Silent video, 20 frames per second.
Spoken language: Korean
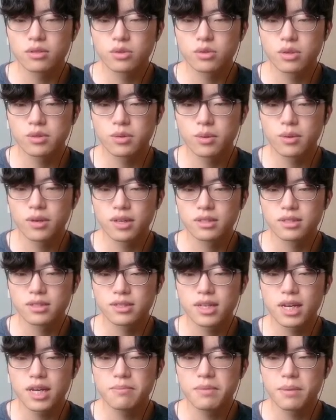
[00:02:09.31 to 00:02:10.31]
최소화하는
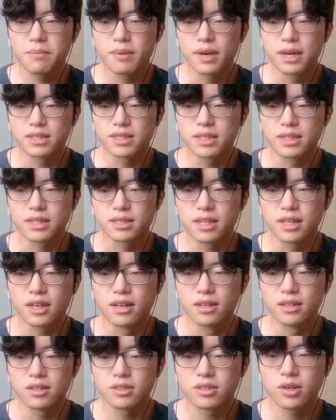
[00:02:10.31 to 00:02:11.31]
삶의
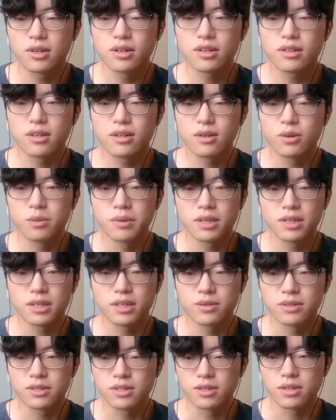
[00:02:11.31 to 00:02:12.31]
방식이자 철학이라고
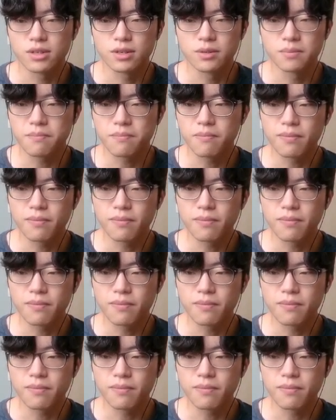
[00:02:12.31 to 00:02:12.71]
밝히고 있어요.